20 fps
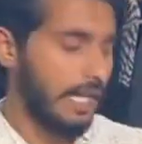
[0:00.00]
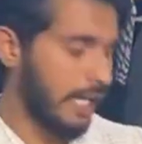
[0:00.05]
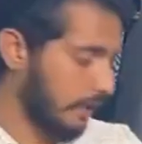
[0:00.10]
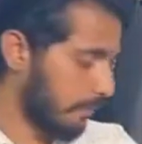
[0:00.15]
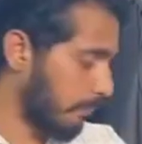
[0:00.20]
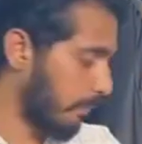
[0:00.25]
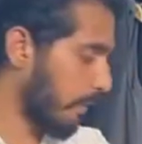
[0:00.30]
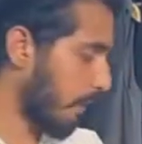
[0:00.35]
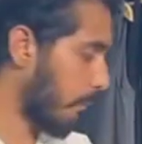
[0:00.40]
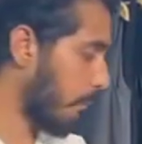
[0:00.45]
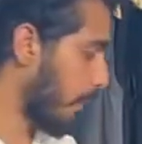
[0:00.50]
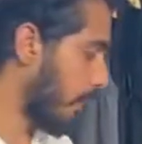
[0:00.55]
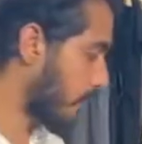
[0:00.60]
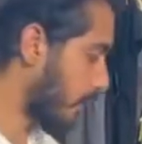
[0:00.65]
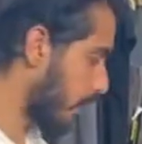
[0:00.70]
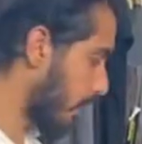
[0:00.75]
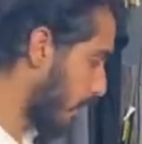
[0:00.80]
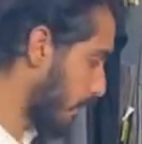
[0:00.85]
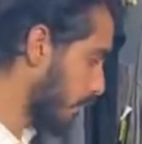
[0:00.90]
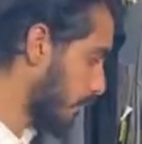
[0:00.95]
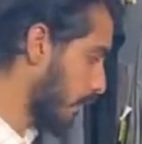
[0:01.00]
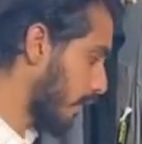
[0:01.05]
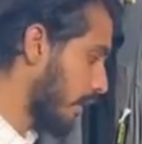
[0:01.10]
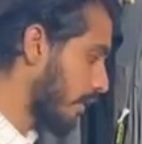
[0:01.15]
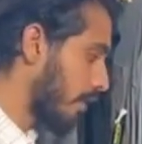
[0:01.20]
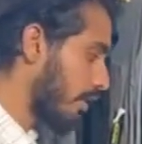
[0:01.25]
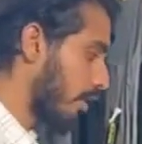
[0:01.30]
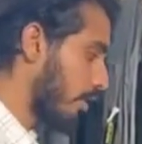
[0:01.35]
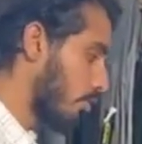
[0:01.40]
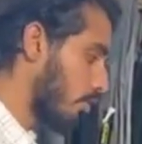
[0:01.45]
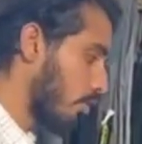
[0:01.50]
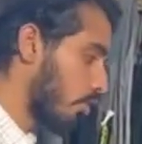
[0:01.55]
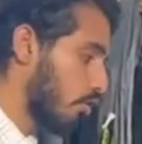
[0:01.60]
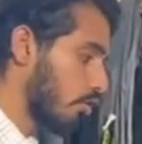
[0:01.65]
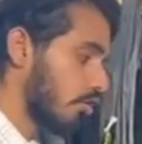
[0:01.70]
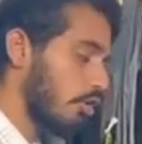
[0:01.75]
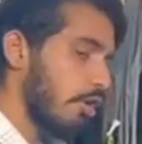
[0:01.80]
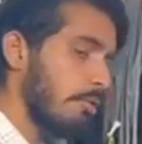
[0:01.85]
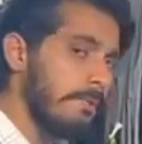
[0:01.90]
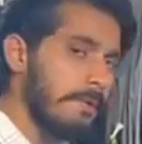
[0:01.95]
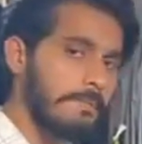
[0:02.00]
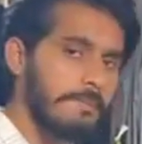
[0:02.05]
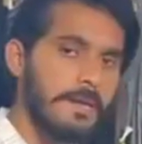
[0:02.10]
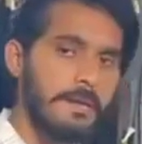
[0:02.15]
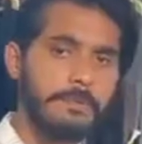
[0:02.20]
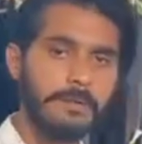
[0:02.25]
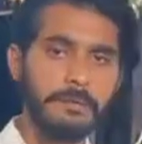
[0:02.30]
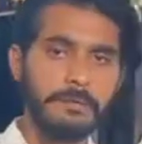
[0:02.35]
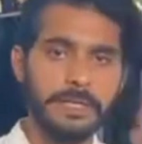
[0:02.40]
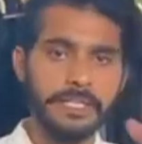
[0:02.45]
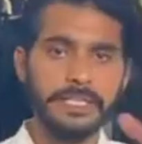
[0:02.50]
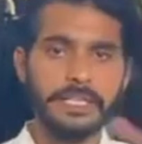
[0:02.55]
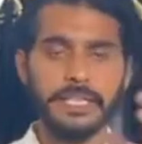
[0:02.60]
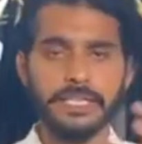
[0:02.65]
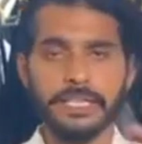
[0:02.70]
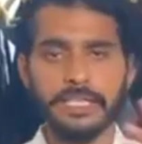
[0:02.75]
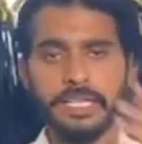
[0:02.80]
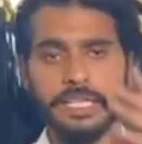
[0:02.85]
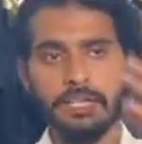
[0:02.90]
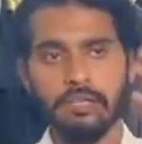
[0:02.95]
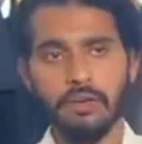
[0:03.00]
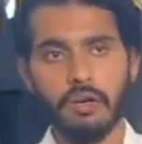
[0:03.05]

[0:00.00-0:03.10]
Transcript: एस बी इंटरप्राइज के नाम से तो उसके ऊपर भी आप कमेंट करके